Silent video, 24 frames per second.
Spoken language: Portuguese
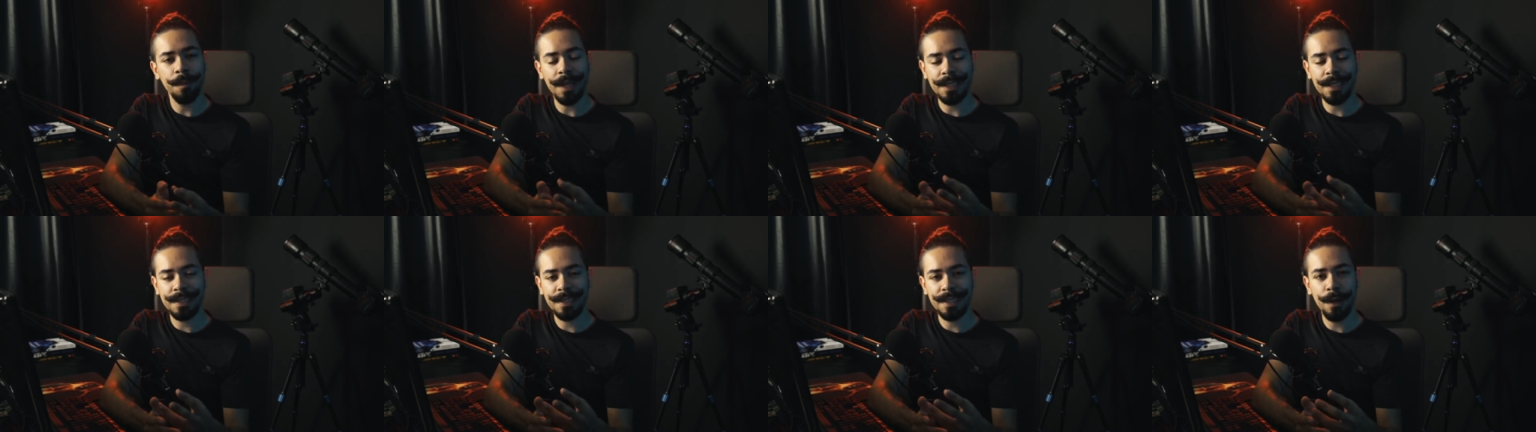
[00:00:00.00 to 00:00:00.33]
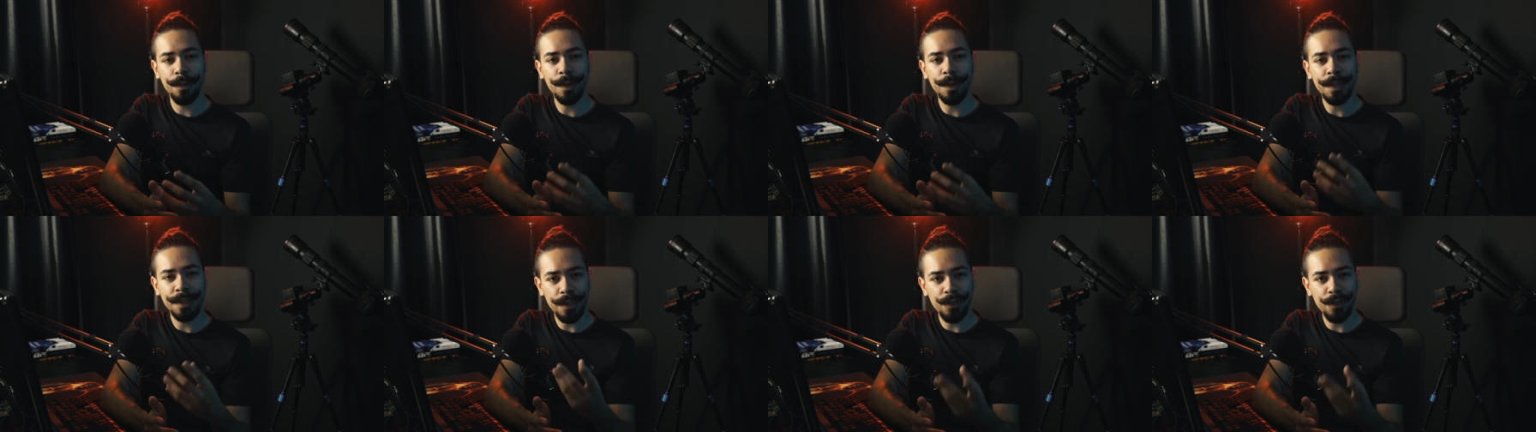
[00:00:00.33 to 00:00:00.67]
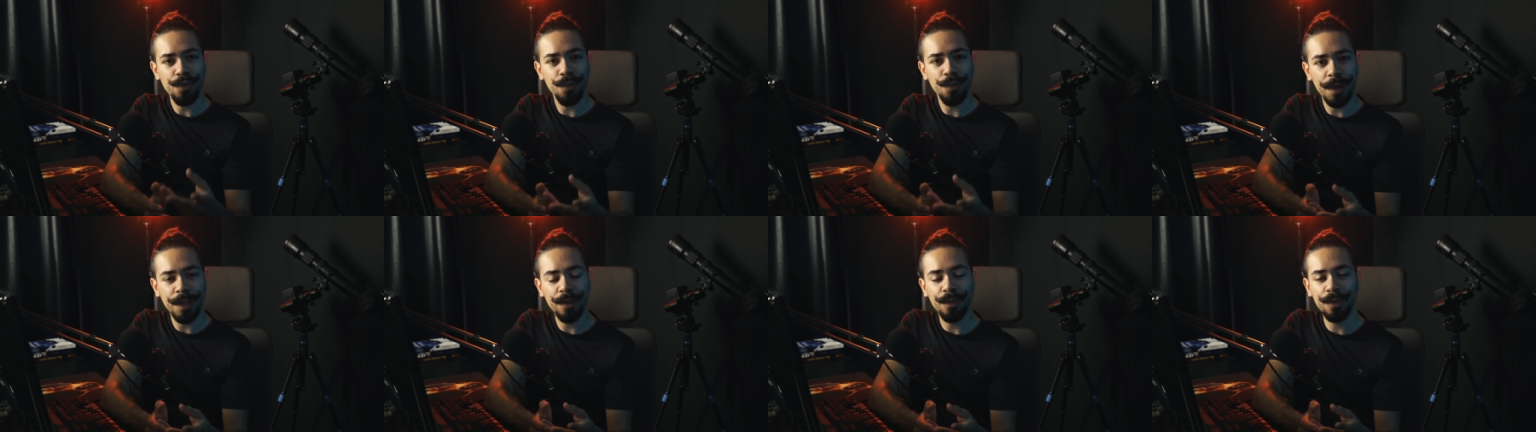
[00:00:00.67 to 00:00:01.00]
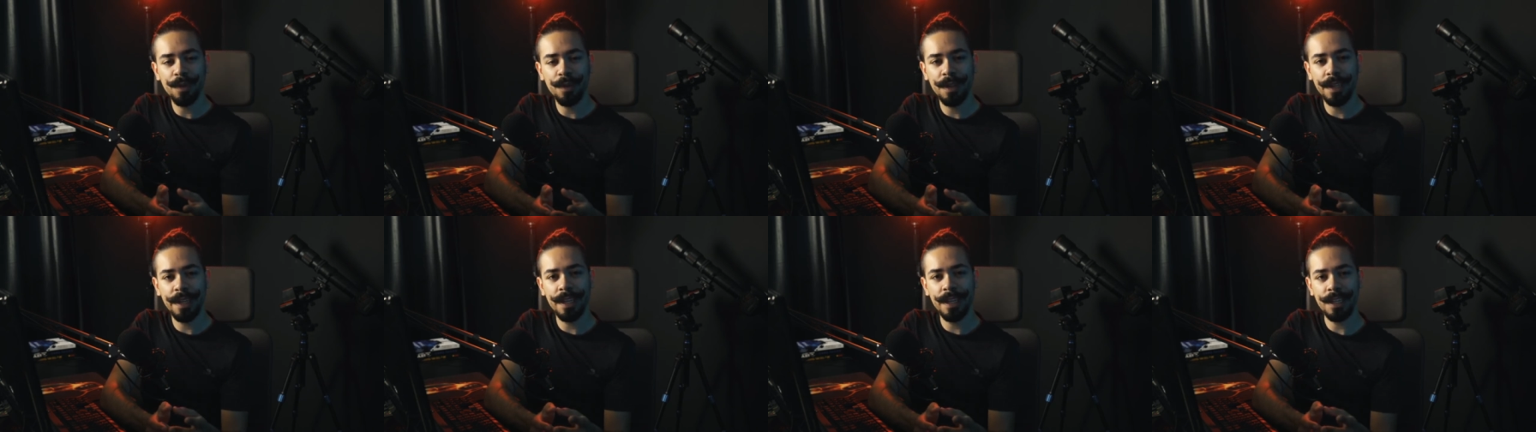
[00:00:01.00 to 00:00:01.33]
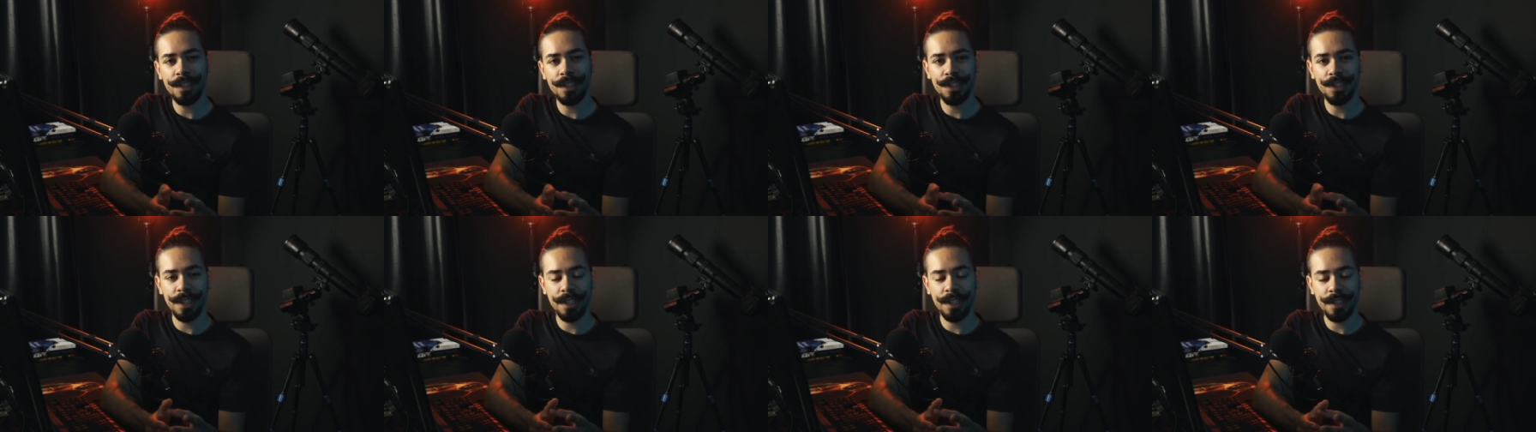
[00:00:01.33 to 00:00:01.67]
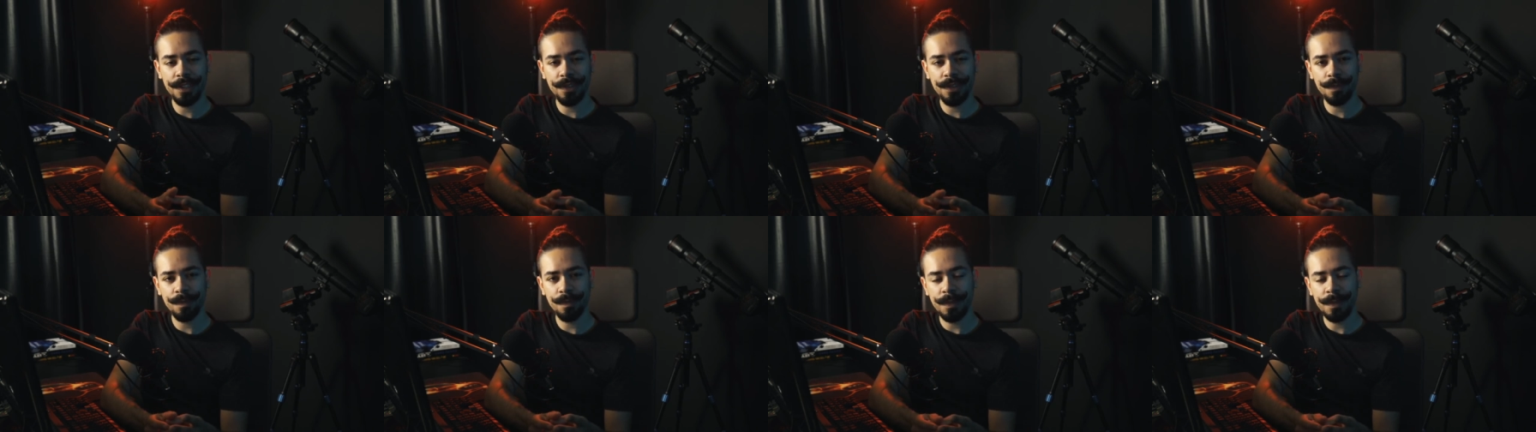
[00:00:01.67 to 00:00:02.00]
passar o entendimento dele adiante,